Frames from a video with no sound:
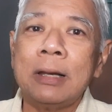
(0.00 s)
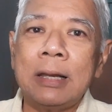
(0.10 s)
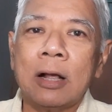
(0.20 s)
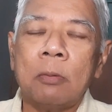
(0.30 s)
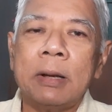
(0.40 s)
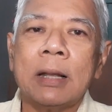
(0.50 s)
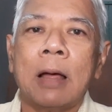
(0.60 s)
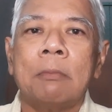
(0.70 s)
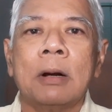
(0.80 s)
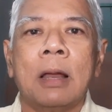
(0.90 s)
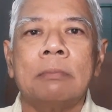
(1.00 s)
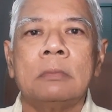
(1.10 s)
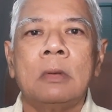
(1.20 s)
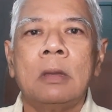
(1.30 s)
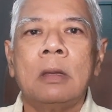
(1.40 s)
ดีๆเขาไม่ทำครับ
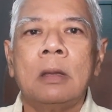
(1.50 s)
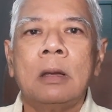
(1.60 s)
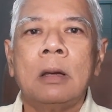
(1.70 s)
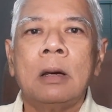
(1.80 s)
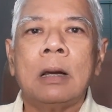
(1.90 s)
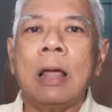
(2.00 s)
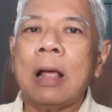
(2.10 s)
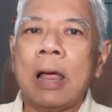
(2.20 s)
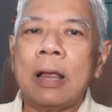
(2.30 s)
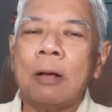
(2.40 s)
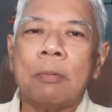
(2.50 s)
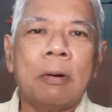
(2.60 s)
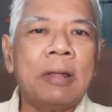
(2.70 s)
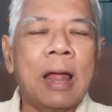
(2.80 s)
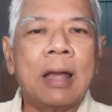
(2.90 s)
และใครก็
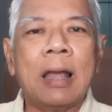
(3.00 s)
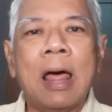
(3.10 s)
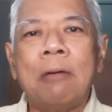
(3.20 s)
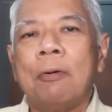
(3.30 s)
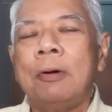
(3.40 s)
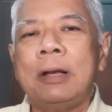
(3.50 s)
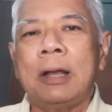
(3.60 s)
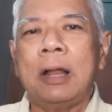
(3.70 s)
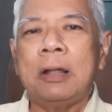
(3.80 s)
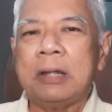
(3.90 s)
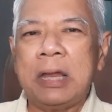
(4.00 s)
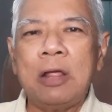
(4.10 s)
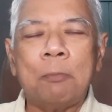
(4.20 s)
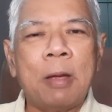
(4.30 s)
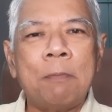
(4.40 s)
ไปใส่ร้ายโอ้เนี่ยนะหนี
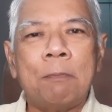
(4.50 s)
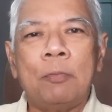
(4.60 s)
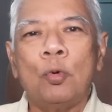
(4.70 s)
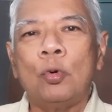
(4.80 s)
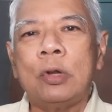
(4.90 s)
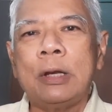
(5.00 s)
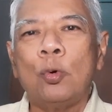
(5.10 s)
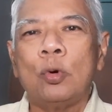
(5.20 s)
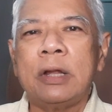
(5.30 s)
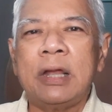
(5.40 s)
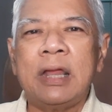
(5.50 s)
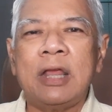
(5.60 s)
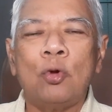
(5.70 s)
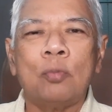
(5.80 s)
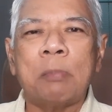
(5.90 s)
ออกไปอยู่ที่นู่นที่นี่
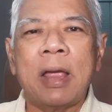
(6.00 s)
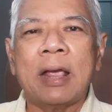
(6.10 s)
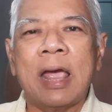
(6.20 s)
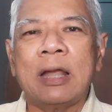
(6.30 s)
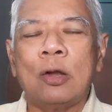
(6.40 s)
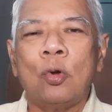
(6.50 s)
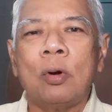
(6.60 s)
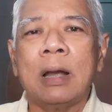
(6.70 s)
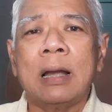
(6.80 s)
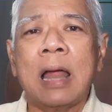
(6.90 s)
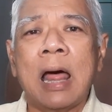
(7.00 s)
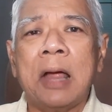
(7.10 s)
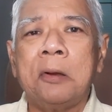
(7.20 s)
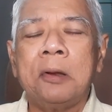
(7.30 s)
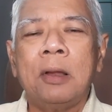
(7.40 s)
อยู่ไปแคนาดงนาดา
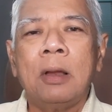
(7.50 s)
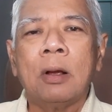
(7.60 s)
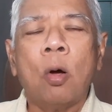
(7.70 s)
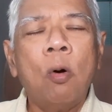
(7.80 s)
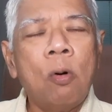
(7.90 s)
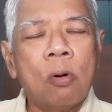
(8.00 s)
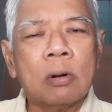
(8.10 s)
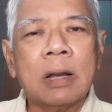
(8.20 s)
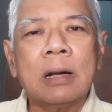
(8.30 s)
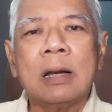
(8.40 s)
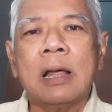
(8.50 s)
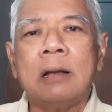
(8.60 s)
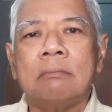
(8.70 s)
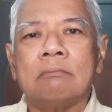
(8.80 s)
โกหกทั้งนั้น